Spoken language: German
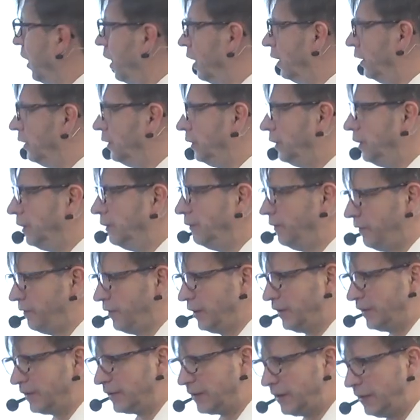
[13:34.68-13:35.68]
Äh, wenn
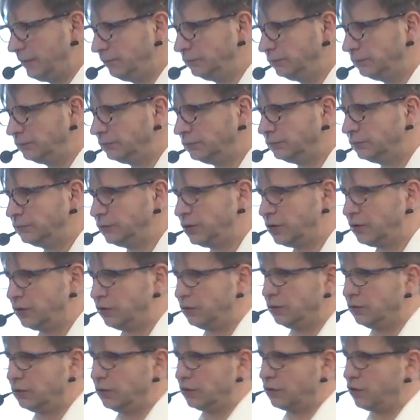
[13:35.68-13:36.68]
wir das haben,
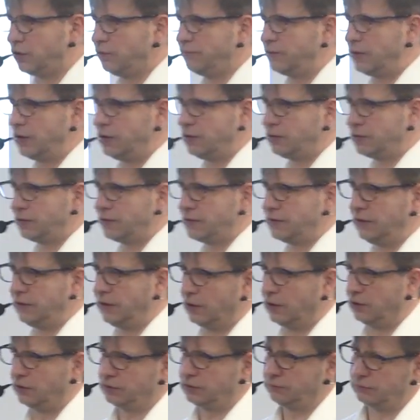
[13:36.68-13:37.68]
können wir auch das
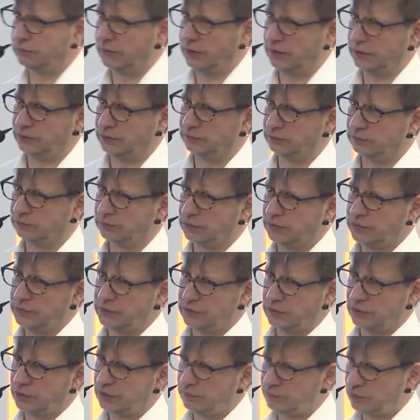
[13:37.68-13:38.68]
Layout malen.
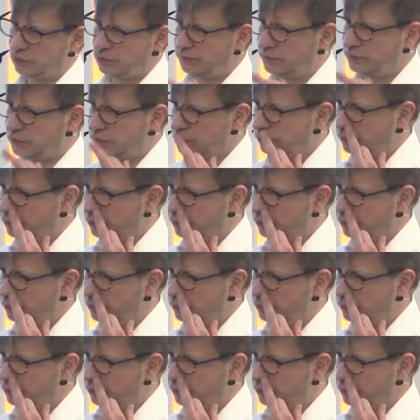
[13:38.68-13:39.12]
Also dann können wir irgendwie so